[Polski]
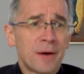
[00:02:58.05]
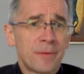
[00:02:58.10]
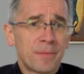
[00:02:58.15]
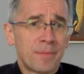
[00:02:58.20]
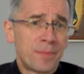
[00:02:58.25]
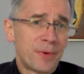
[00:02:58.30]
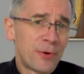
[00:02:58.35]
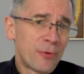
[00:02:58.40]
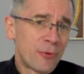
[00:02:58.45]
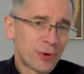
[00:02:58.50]

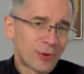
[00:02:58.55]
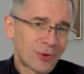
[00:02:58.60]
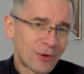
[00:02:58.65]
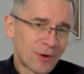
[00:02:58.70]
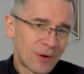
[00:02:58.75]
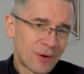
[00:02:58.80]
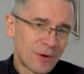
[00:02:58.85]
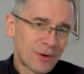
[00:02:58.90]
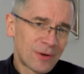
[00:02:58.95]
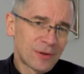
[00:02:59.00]
było
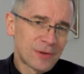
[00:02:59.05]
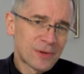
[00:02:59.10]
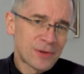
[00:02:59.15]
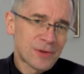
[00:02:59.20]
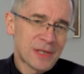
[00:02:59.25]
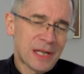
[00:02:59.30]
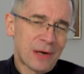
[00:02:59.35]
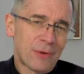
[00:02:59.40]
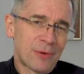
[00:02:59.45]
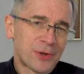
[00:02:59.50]
to, co
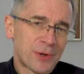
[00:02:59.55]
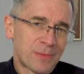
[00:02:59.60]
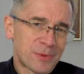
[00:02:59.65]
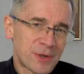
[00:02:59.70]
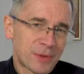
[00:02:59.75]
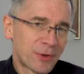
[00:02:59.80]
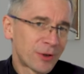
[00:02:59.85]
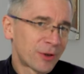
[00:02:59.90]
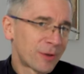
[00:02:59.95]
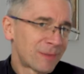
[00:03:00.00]
stało się
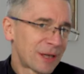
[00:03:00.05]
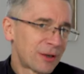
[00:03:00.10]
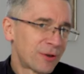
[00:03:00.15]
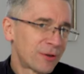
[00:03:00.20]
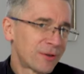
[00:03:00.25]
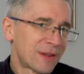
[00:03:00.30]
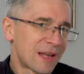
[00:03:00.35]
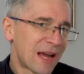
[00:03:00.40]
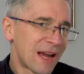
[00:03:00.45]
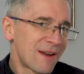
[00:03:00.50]
przedmiotem
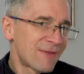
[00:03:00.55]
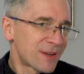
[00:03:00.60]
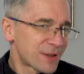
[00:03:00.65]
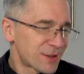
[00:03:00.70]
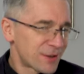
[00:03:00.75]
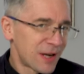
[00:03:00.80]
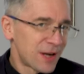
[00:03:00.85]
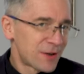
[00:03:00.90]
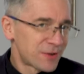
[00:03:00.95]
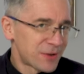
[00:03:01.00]
jego
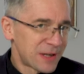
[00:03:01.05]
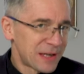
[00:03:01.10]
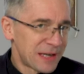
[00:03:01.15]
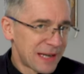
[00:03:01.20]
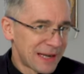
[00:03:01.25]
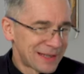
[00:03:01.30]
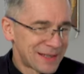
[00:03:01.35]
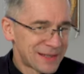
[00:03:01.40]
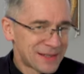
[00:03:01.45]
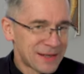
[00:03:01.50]
najważniejszej
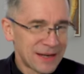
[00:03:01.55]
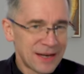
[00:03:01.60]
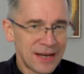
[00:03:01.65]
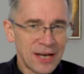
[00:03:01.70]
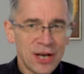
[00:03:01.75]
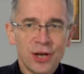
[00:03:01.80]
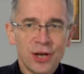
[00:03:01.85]
lekcji,